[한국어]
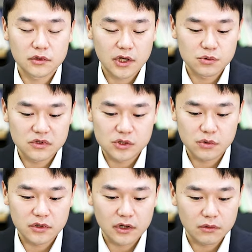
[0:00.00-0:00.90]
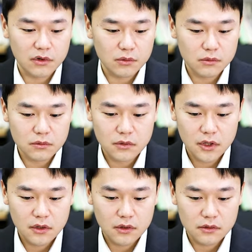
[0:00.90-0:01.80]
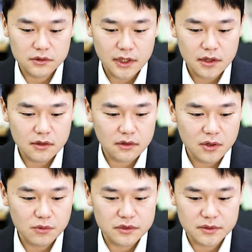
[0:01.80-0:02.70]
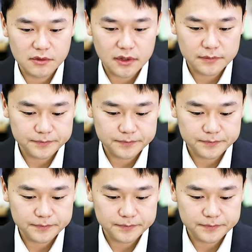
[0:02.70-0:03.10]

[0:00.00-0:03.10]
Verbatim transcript: 계속 지속이 될 거라고 어, 생각을 하고 있습니다.